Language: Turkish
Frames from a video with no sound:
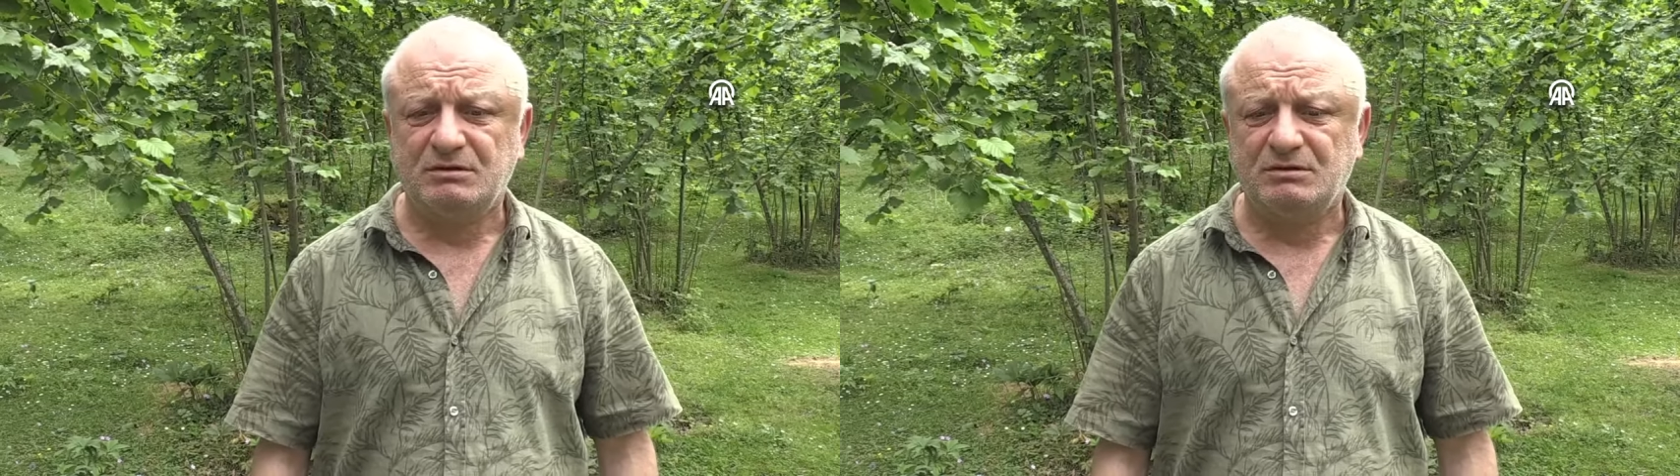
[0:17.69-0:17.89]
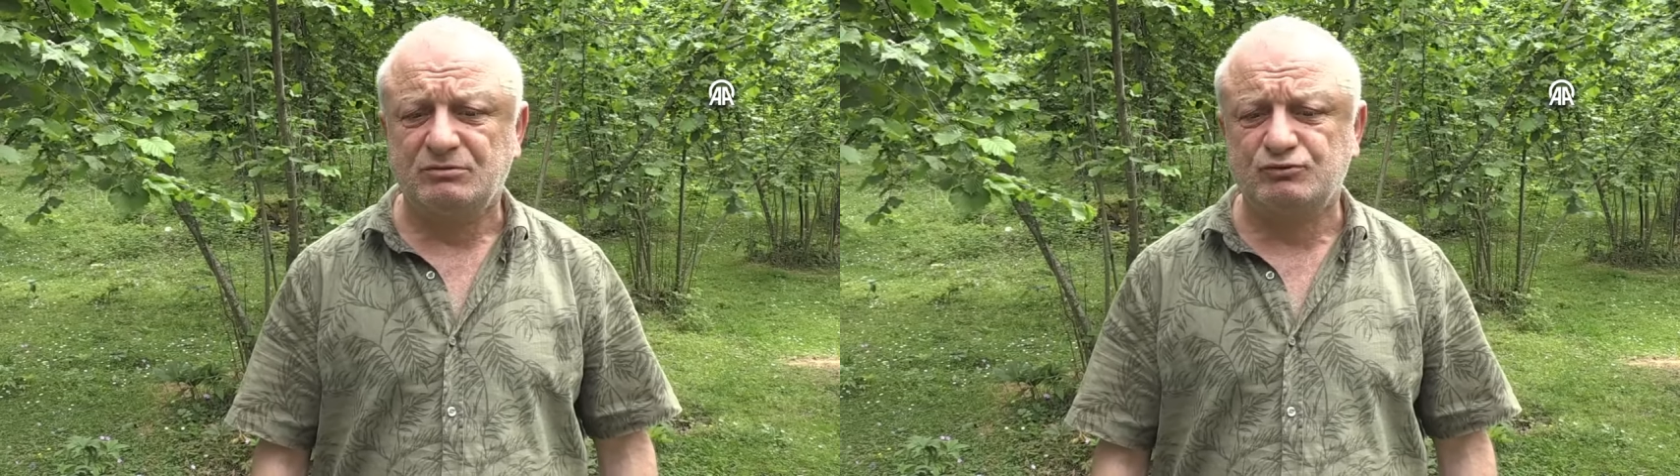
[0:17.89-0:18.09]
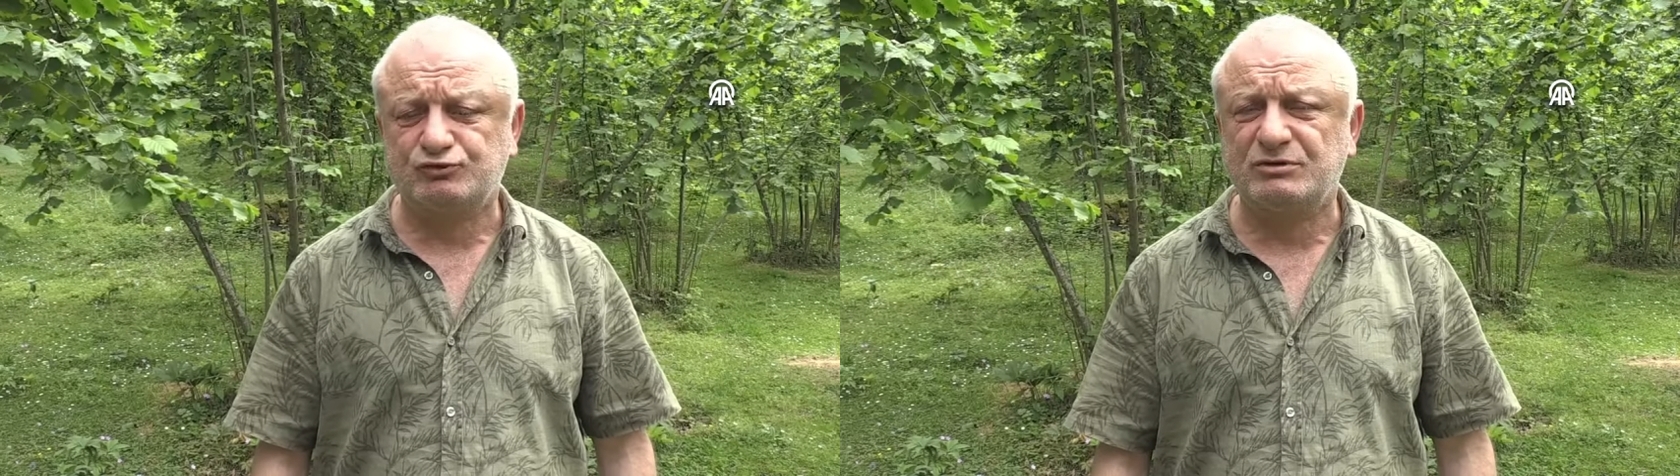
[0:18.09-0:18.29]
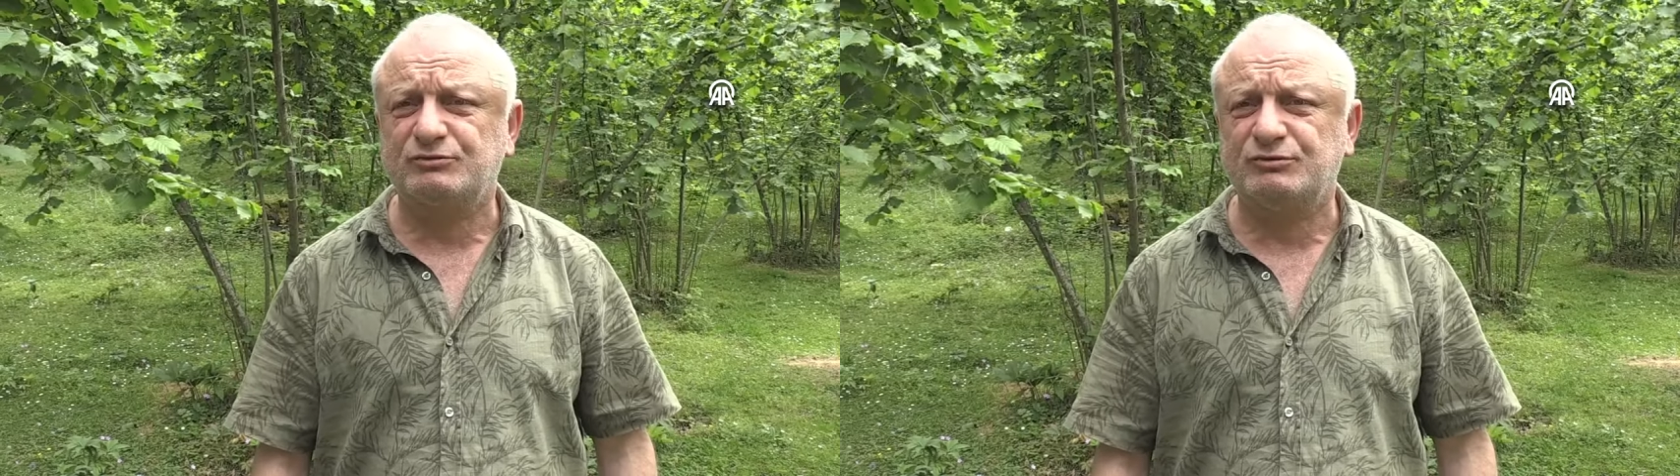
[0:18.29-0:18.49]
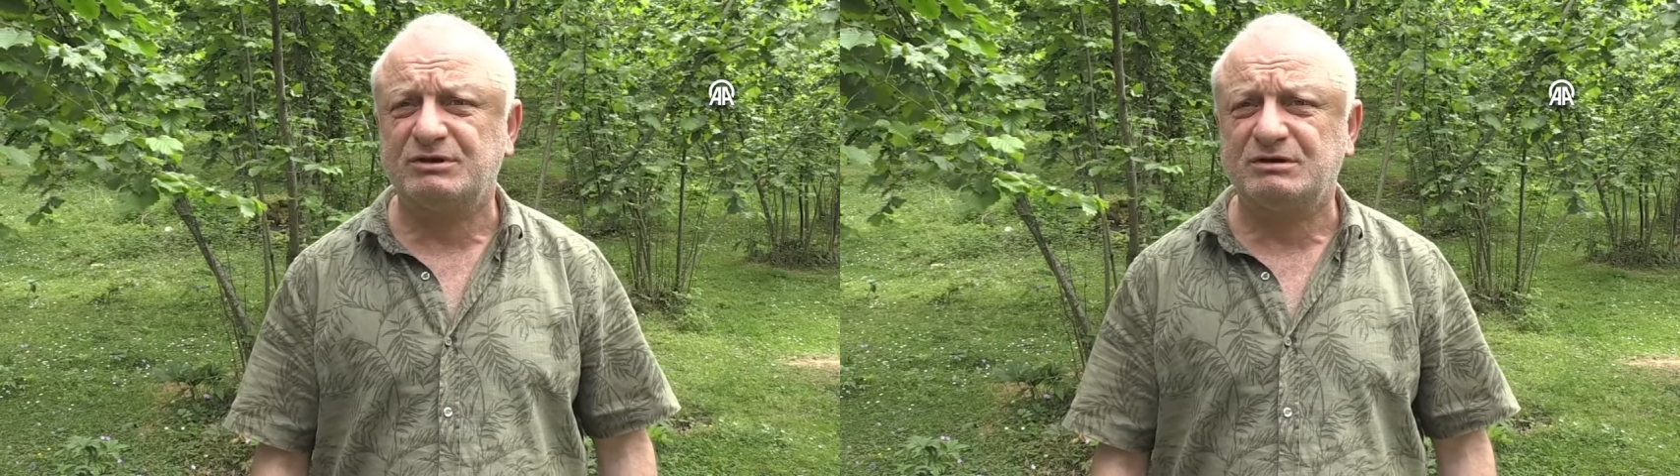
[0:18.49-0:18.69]
E, Kuşman
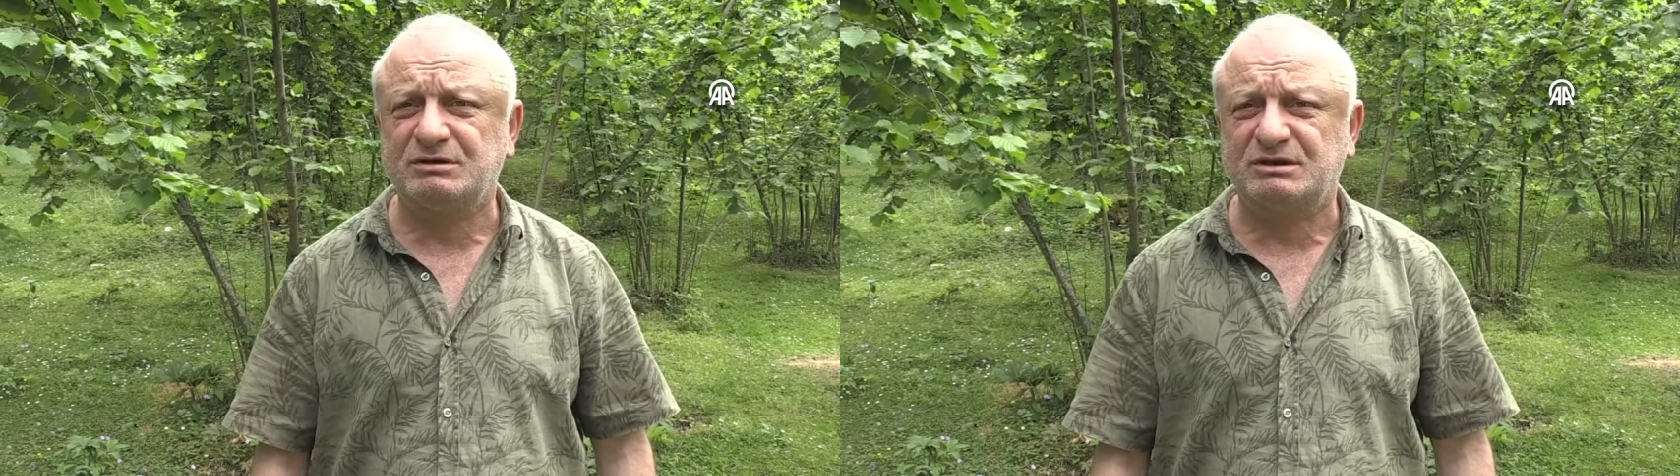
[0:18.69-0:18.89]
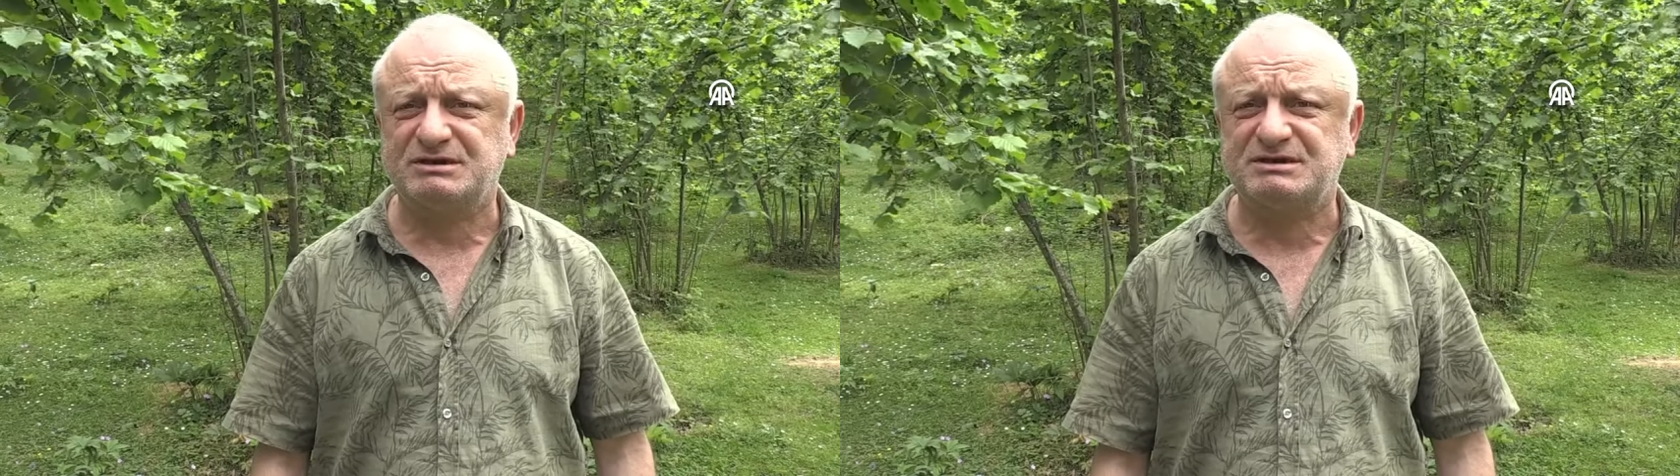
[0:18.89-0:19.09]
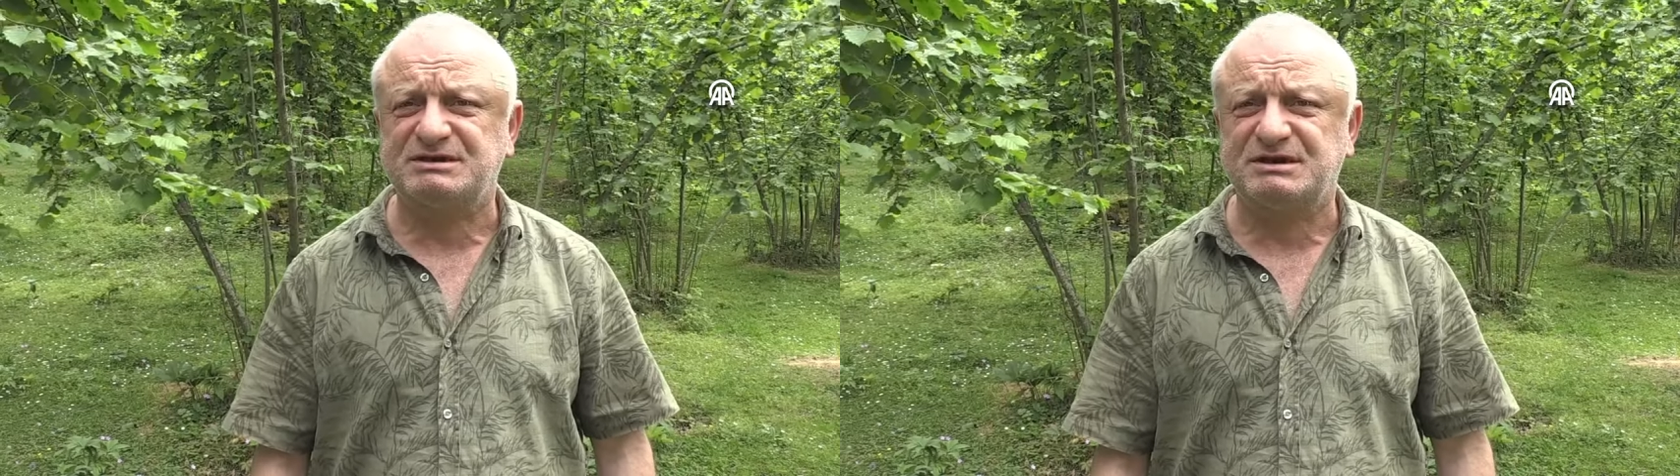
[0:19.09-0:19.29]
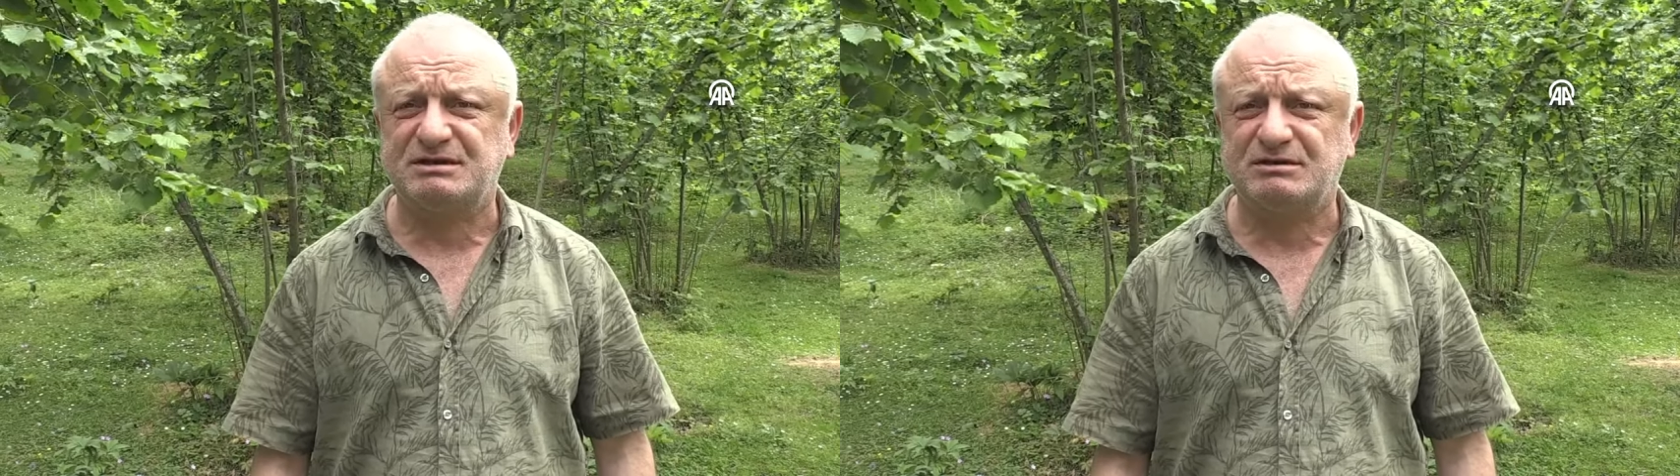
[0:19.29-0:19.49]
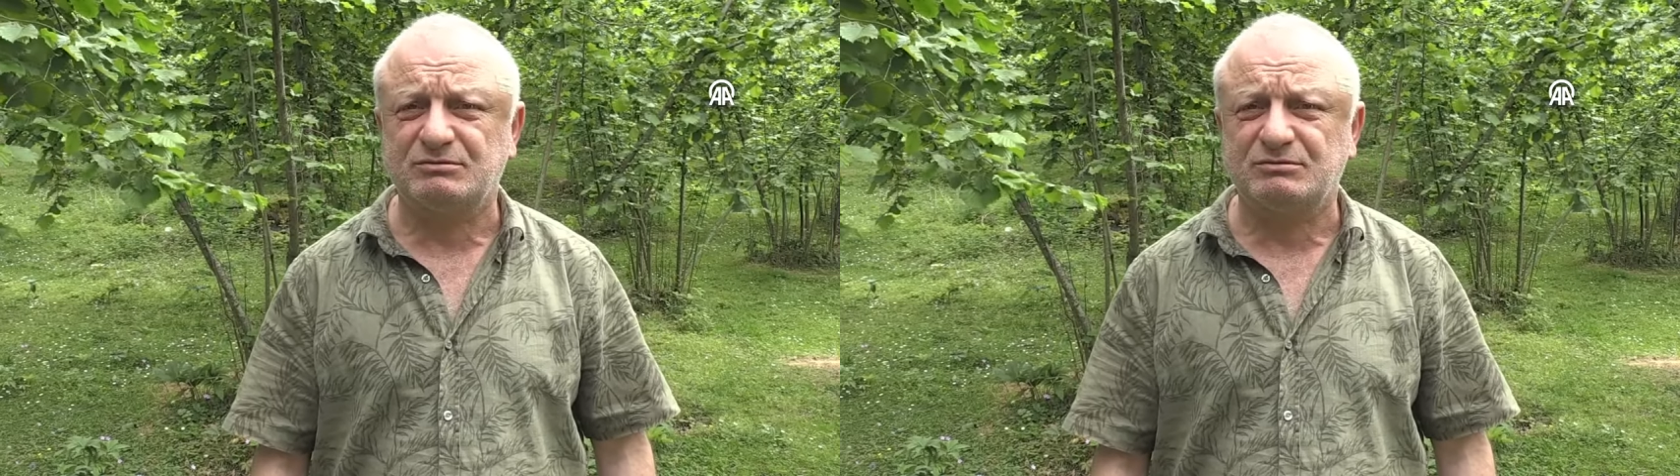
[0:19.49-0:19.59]
köyüne taksi istediler.